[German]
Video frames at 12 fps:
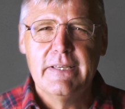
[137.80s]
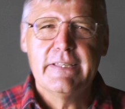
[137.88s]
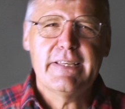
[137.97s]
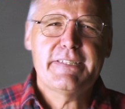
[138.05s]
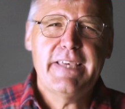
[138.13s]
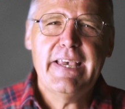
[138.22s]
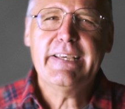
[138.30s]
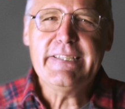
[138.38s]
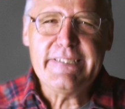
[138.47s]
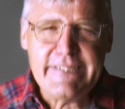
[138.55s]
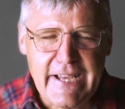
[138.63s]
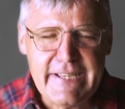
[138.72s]
dass er
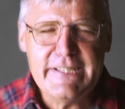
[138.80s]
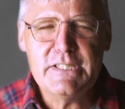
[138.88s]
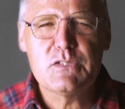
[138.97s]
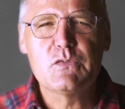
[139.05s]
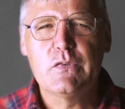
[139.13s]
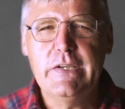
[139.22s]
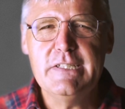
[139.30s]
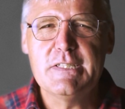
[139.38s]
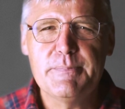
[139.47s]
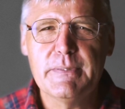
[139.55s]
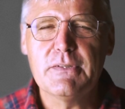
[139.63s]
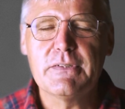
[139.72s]
Gedanken des
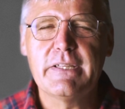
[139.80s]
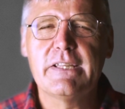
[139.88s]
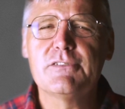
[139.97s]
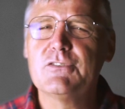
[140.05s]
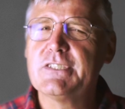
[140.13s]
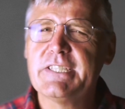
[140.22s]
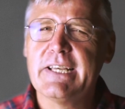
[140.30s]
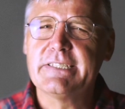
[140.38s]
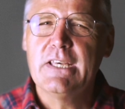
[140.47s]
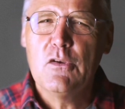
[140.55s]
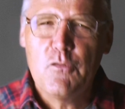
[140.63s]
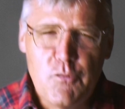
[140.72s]
Friedens mit uns hat,
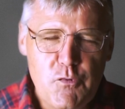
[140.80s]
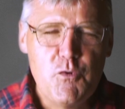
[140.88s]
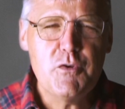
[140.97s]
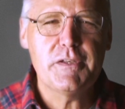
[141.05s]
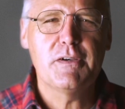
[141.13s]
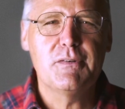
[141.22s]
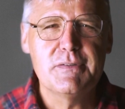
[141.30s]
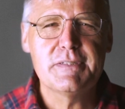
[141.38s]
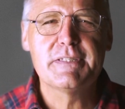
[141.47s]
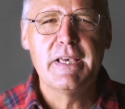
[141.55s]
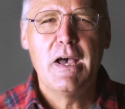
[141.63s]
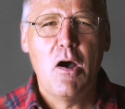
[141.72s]
führt er
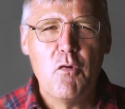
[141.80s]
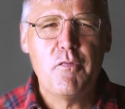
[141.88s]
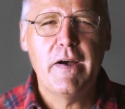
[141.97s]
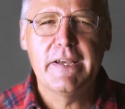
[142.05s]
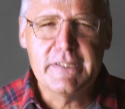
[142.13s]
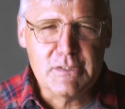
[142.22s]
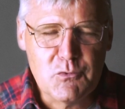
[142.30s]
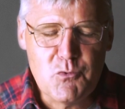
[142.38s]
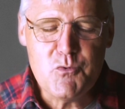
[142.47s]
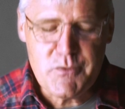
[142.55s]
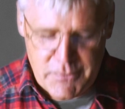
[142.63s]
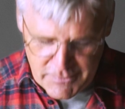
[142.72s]
uns auf einen
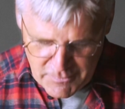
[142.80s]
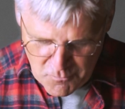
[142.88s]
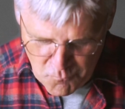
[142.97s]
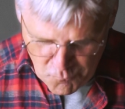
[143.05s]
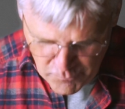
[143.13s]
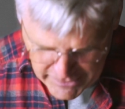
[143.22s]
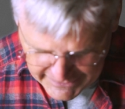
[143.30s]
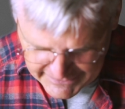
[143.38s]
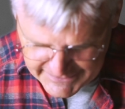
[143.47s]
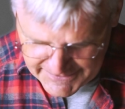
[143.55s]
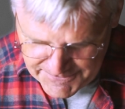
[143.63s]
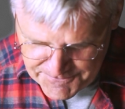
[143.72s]
guten
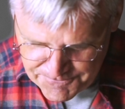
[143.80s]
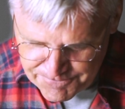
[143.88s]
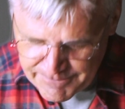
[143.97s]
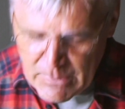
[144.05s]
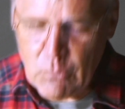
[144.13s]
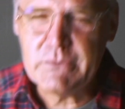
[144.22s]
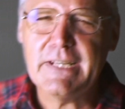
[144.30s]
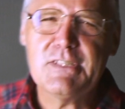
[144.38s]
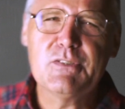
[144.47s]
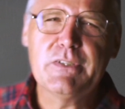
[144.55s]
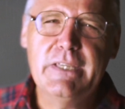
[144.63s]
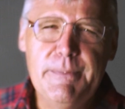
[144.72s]
Weg. Und
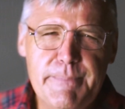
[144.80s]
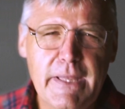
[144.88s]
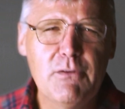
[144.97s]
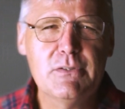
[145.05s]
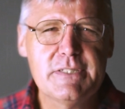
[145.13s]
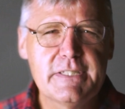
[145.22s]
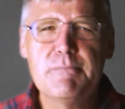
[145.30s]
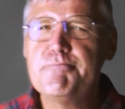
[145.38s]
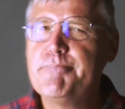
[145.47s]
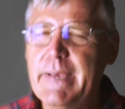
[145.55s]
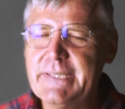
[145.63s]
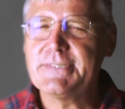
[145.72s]
dazu gibt er uns
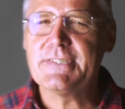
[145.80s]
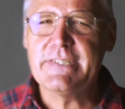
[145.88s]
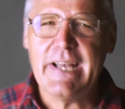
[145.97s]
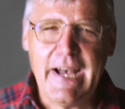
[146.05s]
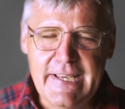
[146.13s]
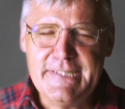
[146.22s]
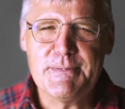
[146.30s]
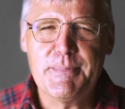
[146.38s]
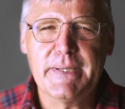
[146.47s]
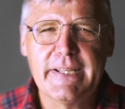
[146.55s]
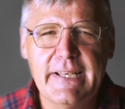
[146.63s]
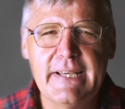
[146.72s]
den besten
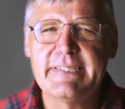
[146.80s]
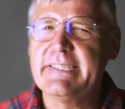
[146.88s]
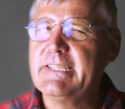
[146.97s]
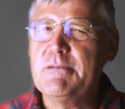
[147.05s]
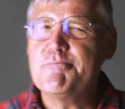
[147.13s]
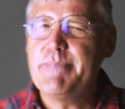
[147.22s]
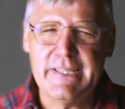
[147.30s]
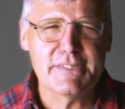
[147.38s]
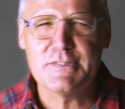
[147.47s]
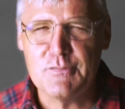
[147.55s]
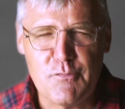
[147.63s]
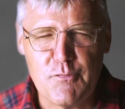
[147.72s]
Reisebegleiter, den
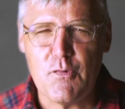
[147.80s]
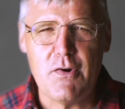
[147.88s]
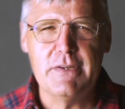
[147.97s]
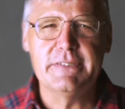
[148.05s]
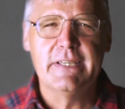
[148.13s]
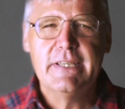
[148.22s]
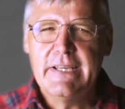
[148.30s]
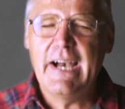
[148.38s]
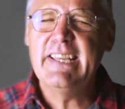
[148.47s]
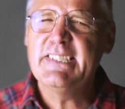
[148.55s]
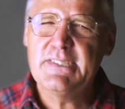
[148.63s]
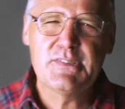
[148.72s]
besten Freund,
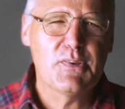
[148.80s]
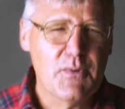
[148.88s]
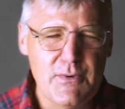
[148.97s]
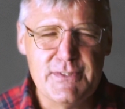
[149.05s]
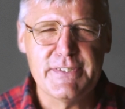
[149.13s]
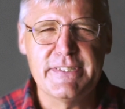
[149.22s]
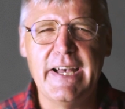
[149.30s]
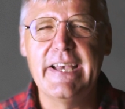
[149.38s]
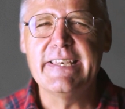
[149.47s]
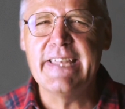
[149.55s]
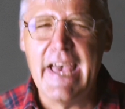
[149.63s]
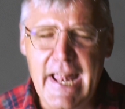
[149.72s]
einen Tröster,
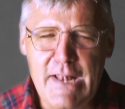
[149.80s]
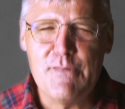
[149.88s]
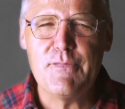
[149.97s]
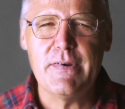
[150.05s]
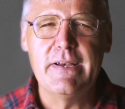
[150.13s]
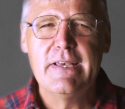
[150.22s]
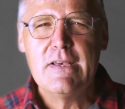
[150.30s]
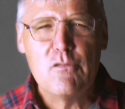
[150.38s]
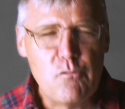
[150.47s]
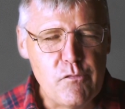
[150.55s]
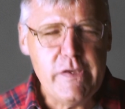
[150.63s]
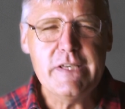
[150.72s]
einen Helfer,
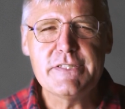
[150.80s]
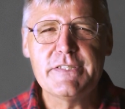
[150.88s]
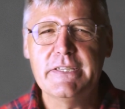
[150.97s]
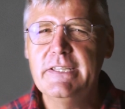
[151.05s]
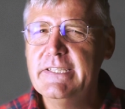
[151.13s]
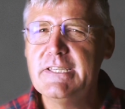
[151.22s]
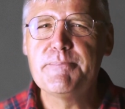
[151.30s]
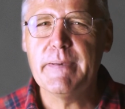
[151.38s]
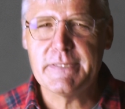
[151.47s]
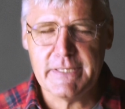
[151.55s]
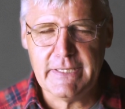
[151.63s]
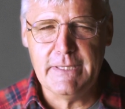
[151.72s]
wie es ihn nicht
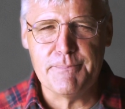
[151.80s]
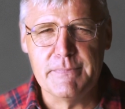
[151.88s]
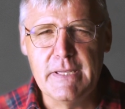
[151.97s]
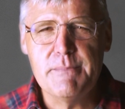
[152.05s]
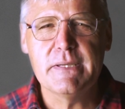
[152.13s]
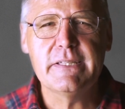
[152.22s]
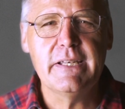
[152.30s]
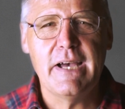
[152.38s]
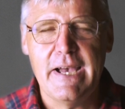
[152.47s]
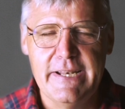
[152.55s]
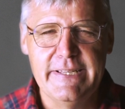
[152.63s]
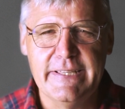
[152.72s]
besser gibt, nämlich den
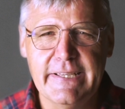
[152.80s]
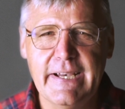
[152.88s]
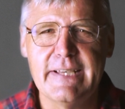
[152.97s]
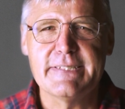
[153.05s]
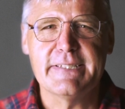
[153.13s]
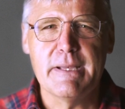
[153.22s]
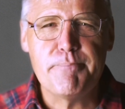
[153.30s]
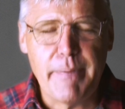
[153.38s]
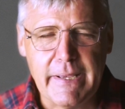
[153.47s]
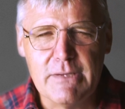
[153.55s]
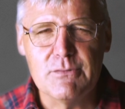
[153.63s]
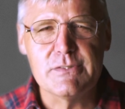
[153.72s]
Heiligen Geist, der
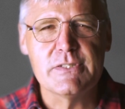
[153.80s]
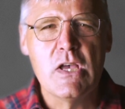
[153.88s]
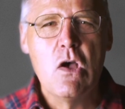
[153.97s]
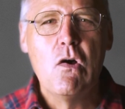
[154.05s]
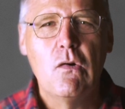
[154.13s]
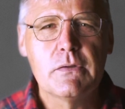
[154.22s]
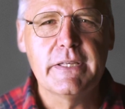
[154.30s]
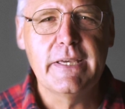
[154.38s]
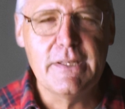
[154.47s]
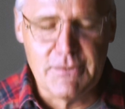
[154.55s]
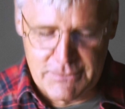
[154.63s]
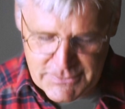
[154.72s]
bei uns und
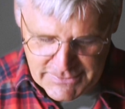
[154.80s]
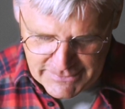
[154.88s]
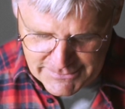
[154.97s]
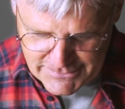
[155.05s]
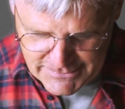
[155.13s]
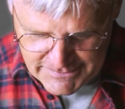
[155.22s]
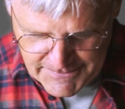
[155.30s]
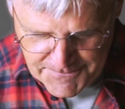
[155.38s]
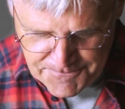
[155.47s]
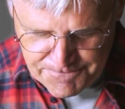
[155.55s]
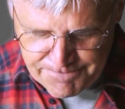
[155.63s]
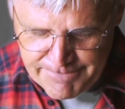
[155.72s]
in uns ist.
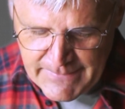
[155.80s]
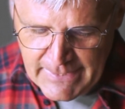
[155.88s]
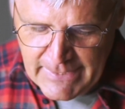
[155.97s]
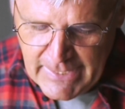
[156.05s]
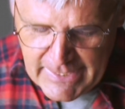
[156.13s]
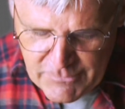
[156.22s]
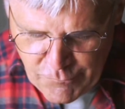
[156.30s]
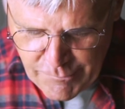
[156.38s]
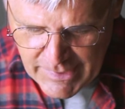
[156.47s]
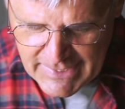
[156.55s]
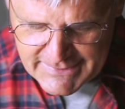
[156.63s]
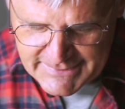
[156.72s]
In
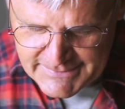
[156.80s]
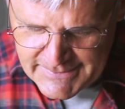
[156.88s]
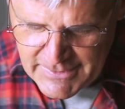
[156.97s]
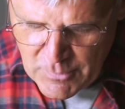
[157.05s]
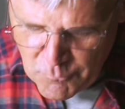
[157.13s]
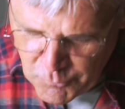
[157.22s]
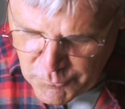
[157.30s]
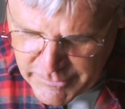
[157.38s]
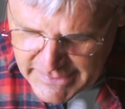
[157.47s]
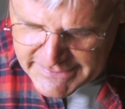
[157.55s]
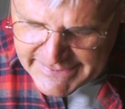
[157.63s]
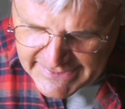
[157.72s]
Phasen, wo
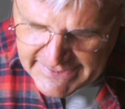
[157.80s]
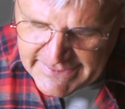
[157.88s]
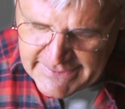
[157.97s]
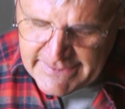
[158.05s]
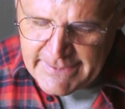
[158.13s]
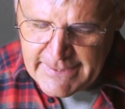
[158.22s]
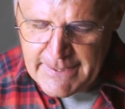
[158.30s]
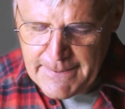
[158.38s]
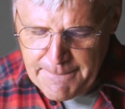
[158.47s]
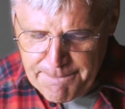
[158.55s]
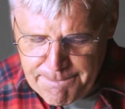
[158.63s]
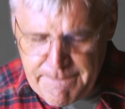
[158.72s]
wir denken,
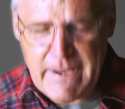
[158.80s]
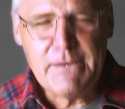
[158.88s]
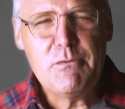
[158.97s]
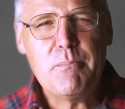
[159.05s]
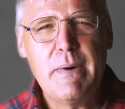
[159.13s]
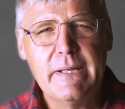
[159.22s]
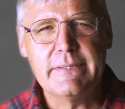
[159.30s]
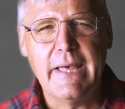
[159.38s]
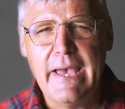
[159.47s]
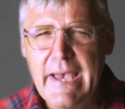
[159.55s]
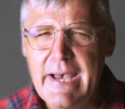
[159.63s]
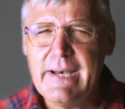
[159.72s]
Mann, oh Mann,
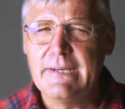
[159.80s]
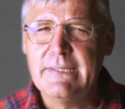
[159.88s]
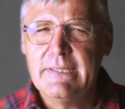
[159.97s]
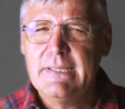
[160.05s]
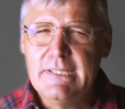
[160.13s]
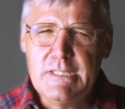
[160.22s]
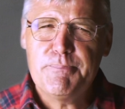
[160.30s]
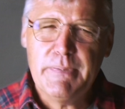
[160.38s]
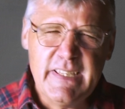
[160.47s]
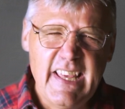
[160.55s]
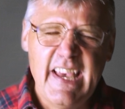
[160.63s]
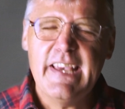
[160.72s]
Herr, ich
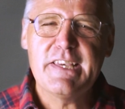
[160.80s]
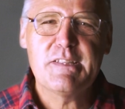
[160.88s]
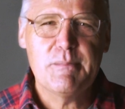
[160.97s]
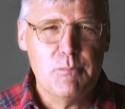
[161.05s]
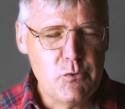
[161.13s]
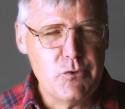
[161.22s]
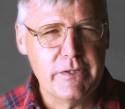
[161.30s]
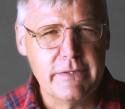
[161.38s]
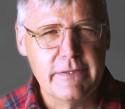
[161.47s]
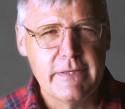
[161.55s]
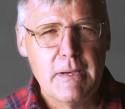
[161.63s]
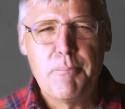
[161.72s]
bin echt
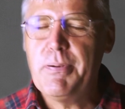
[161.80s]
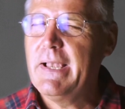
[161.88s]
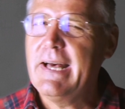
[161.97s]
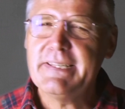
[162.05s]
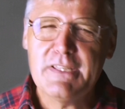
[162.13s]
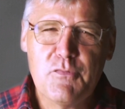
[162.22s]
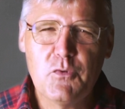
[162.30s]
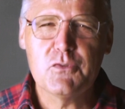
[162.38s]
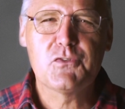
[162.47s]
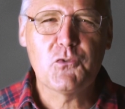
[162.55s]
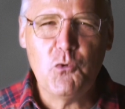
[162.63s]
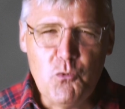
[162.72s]
müde, plant er für
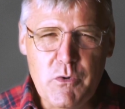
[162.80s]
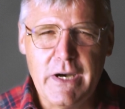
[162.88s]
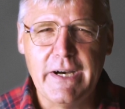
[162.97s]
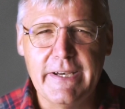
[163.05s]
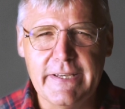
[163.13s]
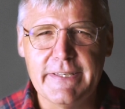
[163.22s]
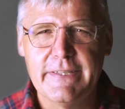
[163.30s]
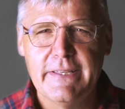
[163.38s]
uns Ruhe ein.